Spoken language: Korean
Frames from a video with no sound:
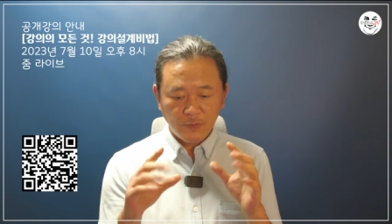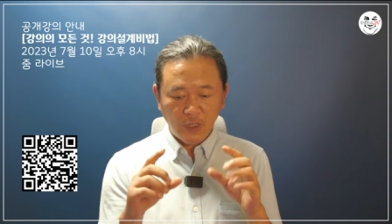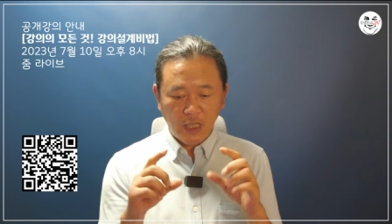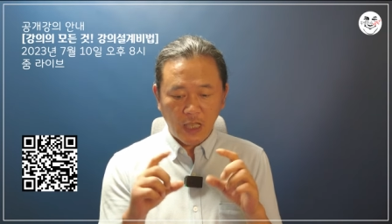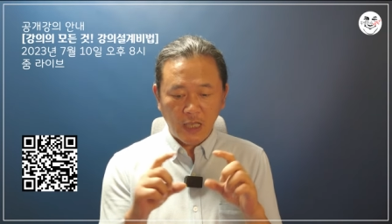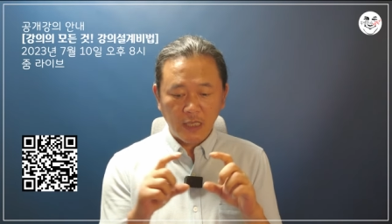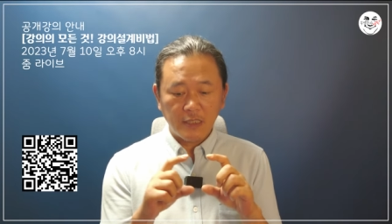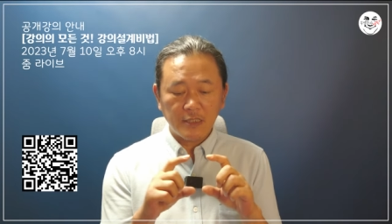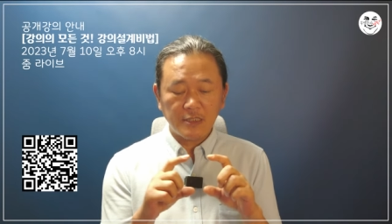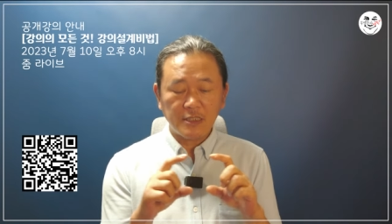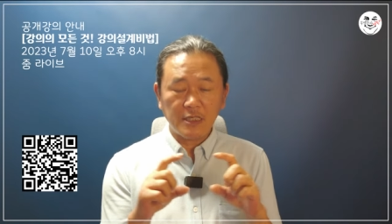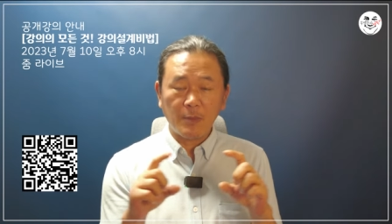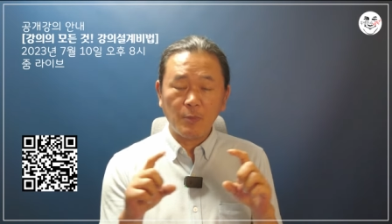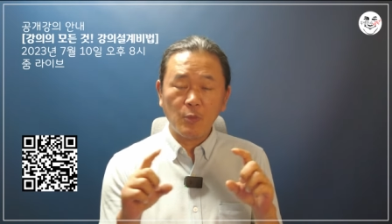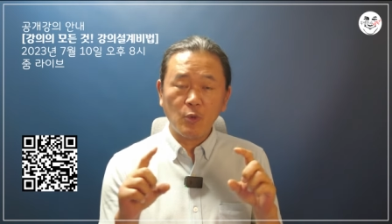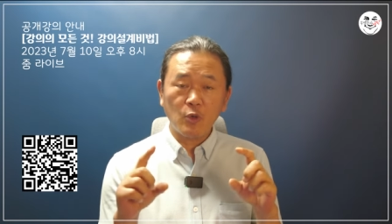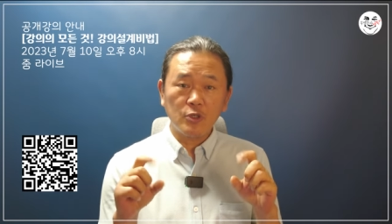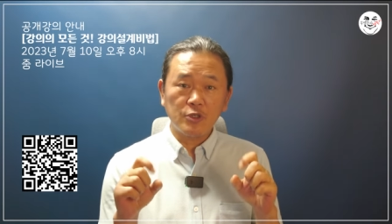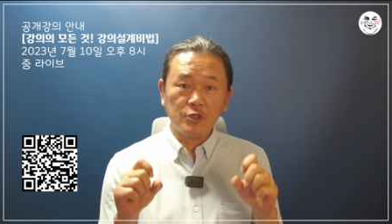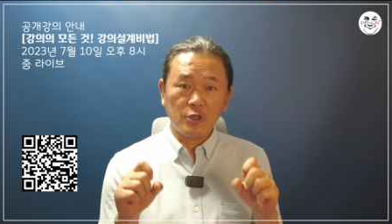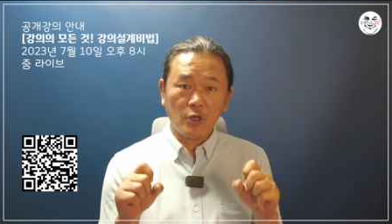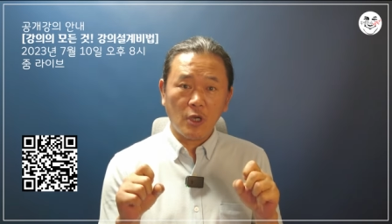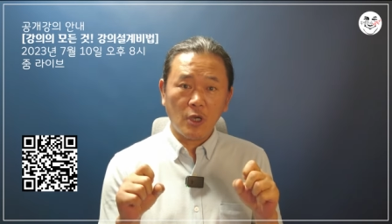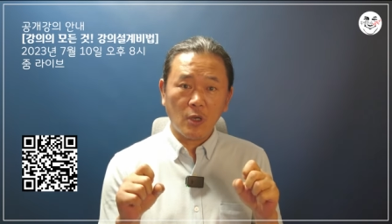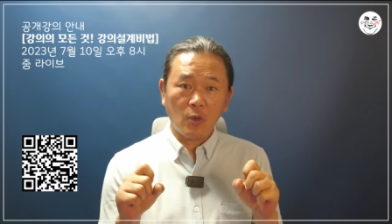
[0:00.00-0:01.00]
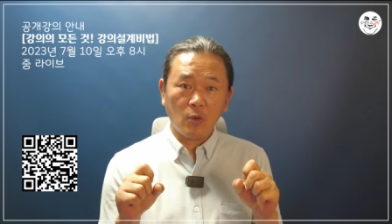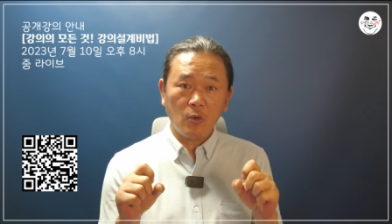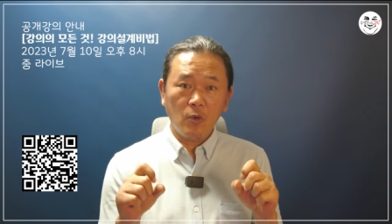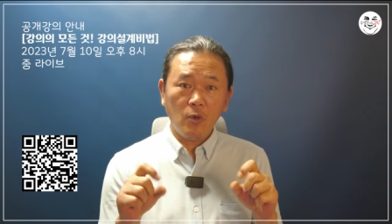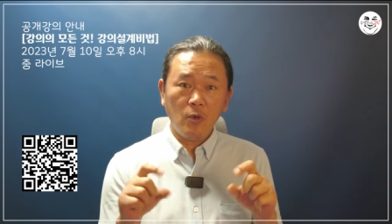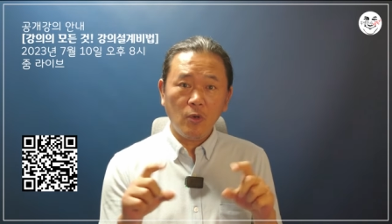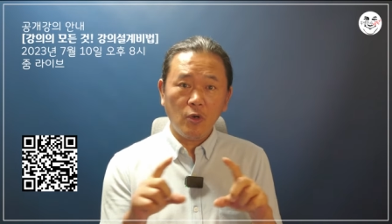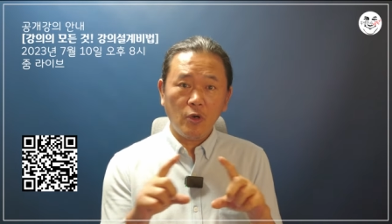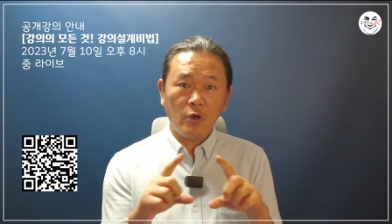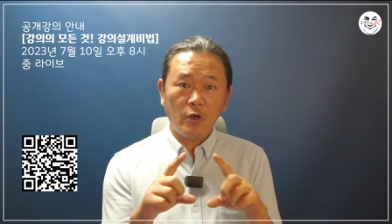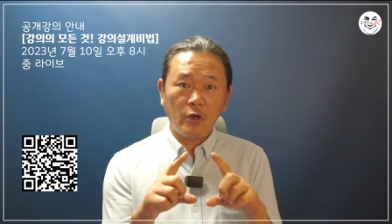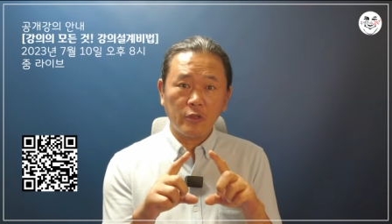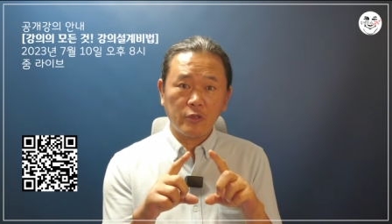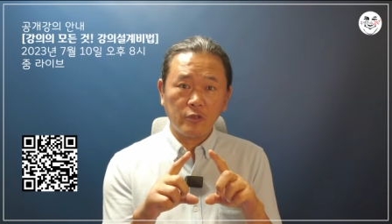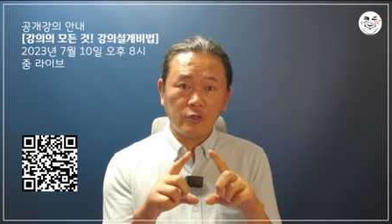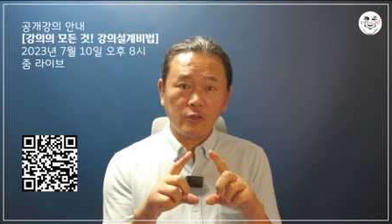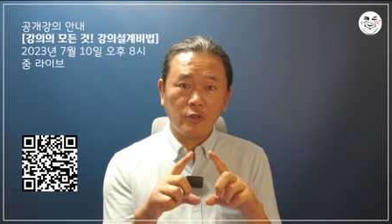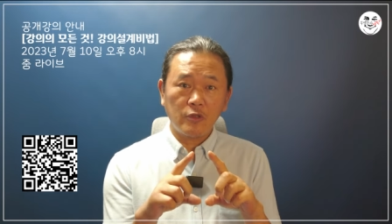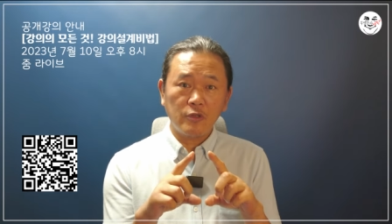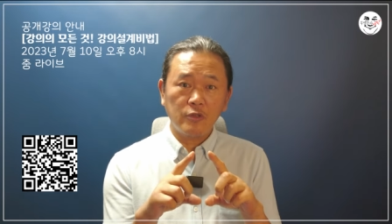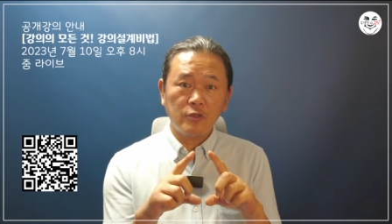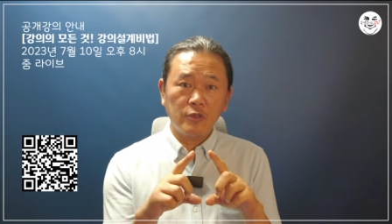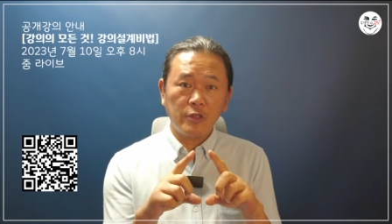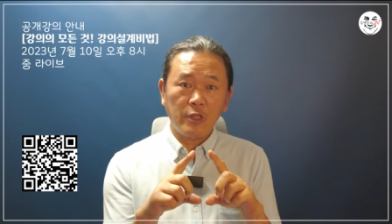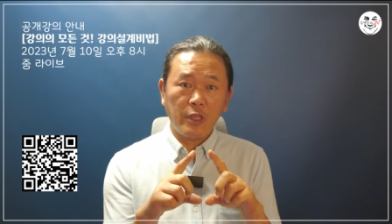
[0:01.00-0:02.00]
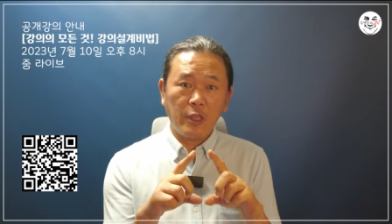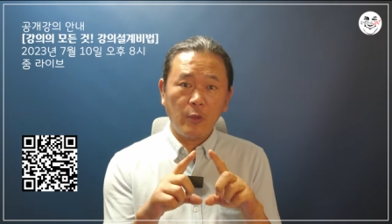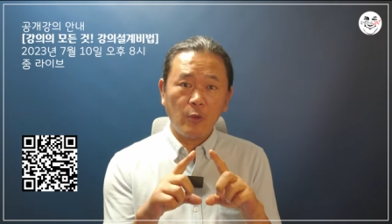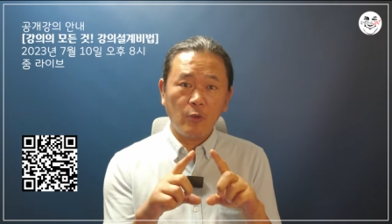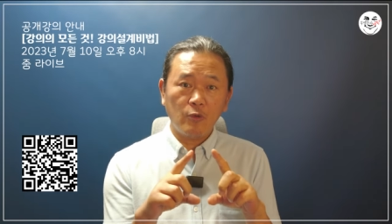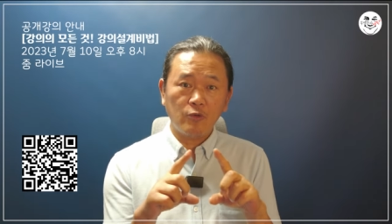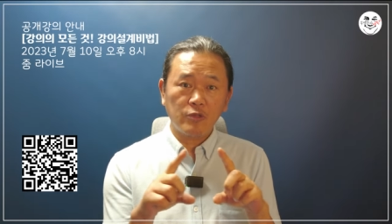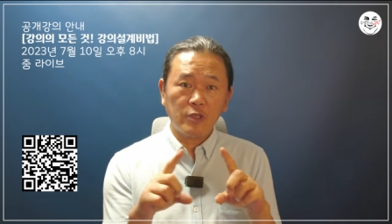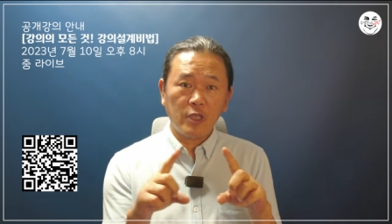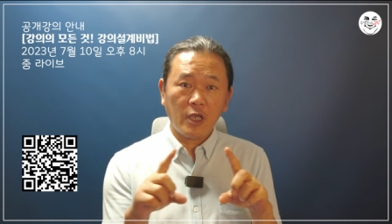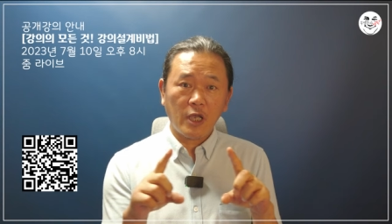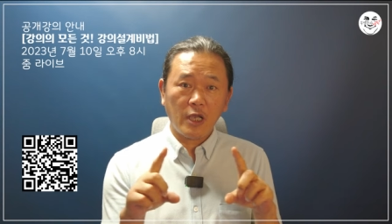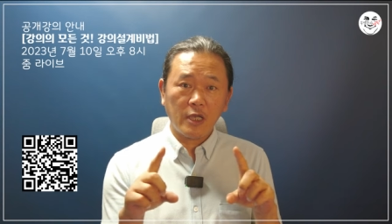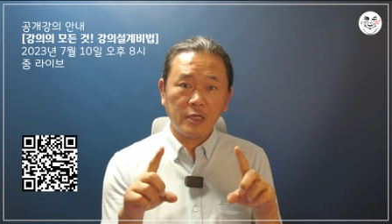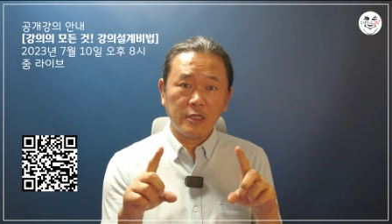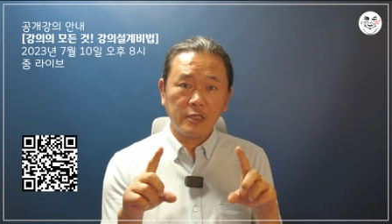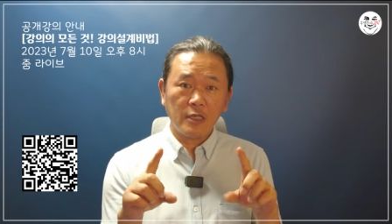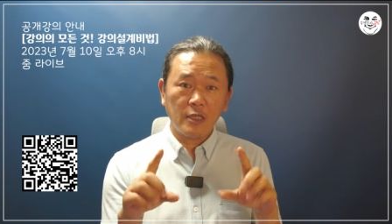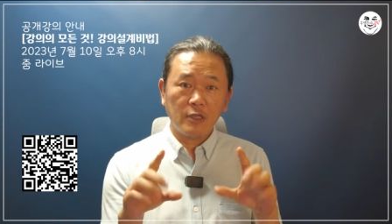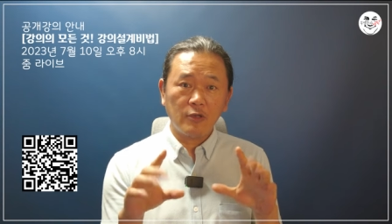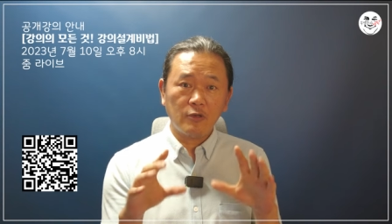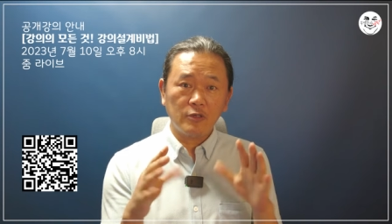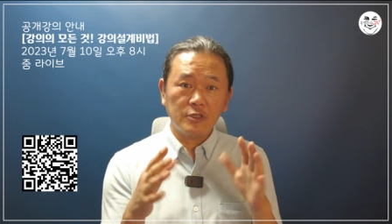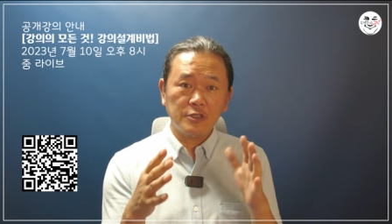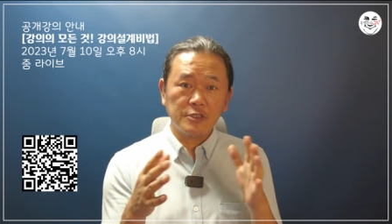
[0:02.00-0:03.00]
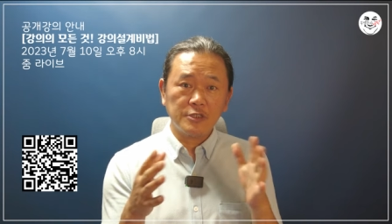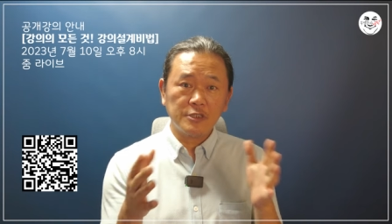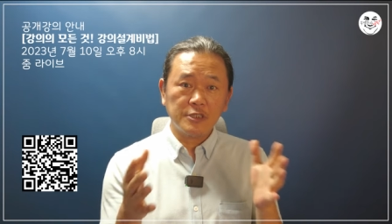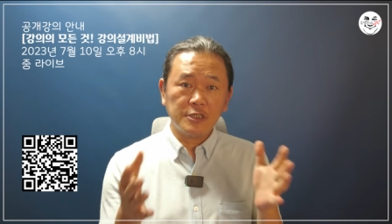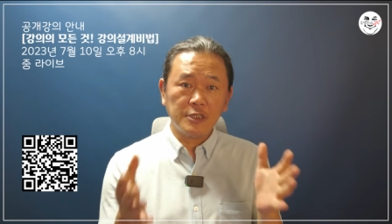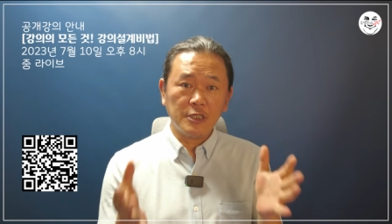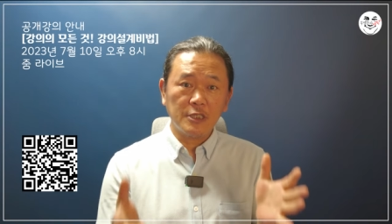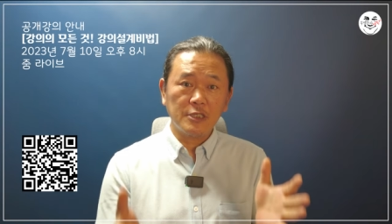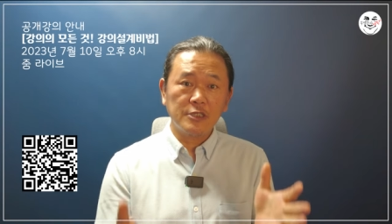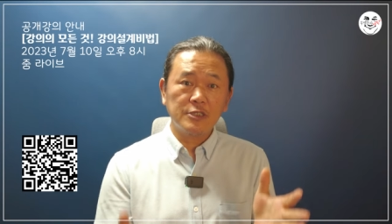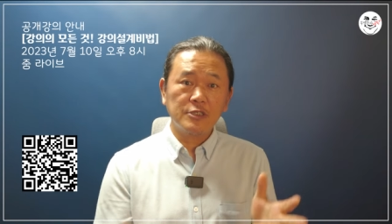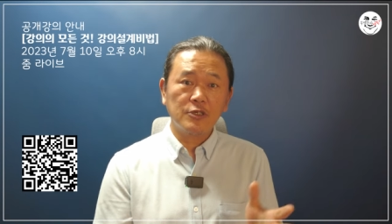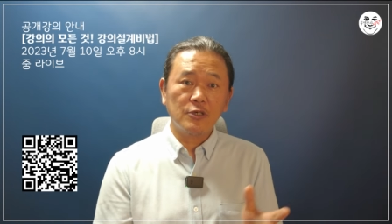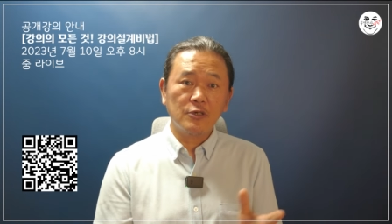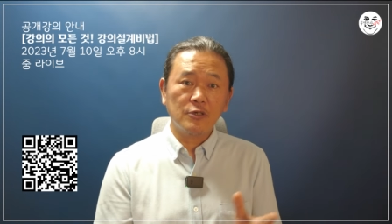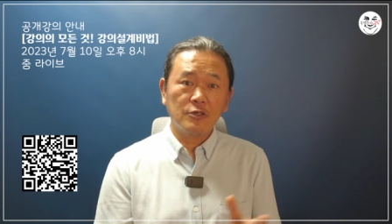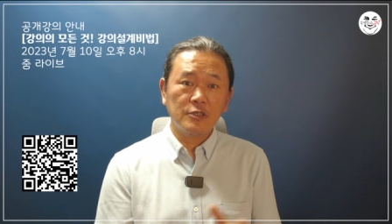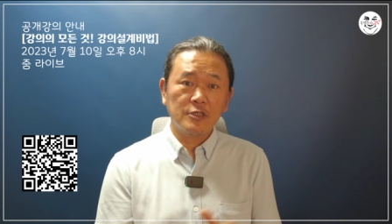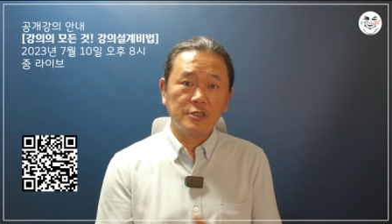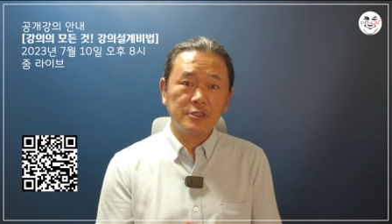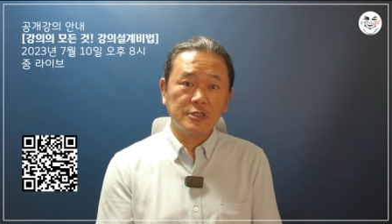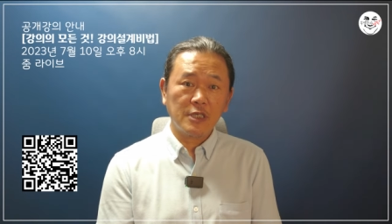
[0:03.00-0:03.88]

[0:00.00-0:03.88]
강의 제목을 정하고 어떤 내용을다 강의를 할 것인지 일정을